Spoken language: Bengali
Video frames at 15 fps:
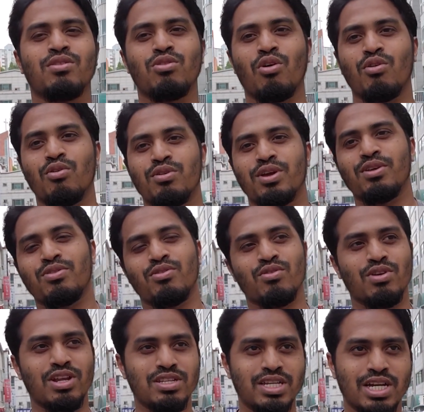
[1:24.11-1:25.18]
তখন কিন্তু
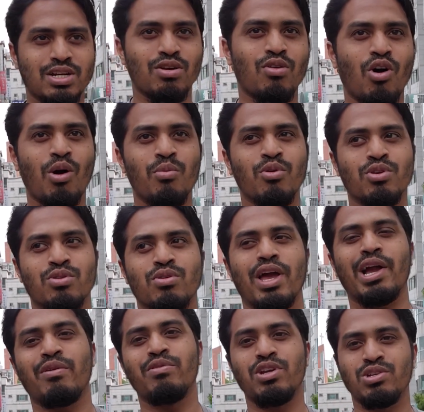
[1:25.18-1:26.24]
রিজেক্টটা কম হইতো
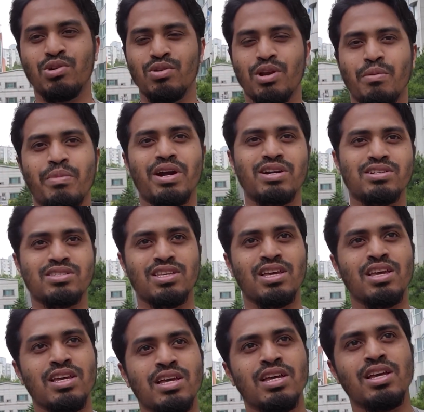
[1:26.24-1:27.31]
এখন স্টুডেন্ট বাড়ছে
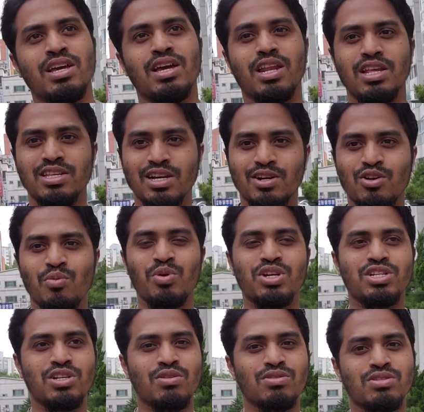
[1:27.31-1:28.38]
রিজেক্টও
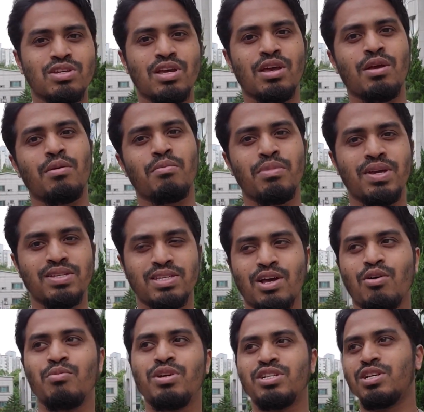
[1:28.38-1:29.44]
বেশি হচ্ছে
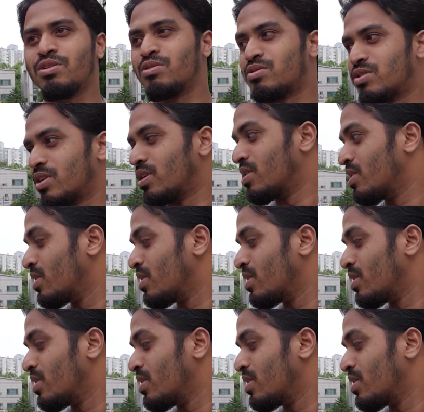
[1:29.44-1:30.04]
ভিসাও বেশি হচ্ছে